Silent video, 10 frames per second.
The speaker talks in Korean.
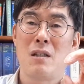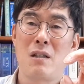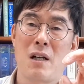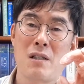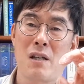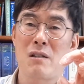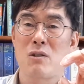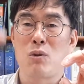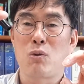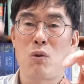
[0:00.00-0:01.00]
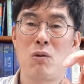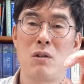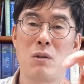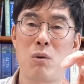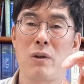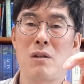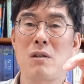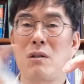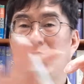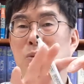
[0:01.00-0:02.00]
여러 가지 해석 전통을
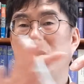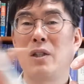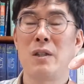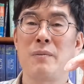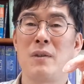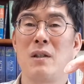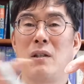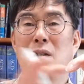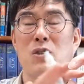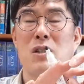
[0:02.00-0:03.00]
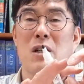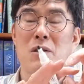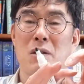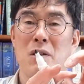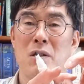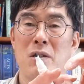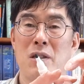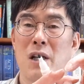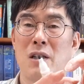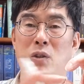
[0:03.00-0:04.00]
통해서 여러분들이 어, 신약 성경을
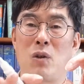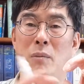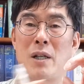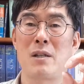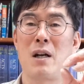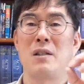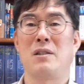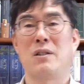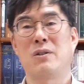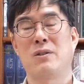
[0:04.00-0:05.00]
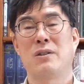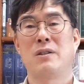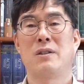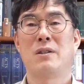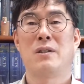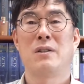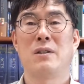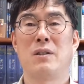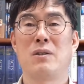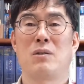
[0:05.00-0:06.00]
이해하는 것과 마찬가지예요.
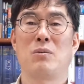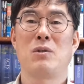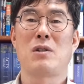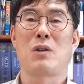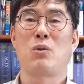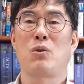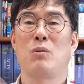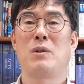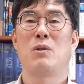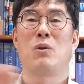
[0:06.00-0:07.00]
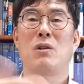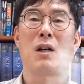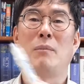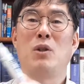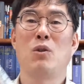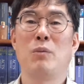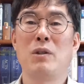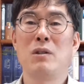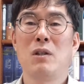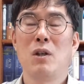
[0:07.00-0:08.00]
어, 여러분이 장로교면은 혹은
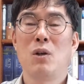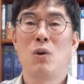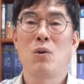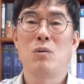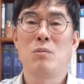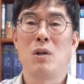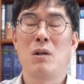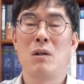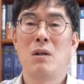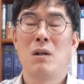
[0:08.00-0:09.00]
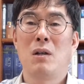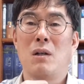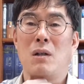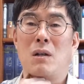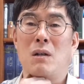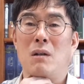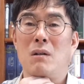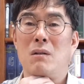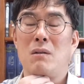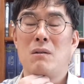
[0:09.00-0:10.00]
감리교면은 혹은 뭐 어,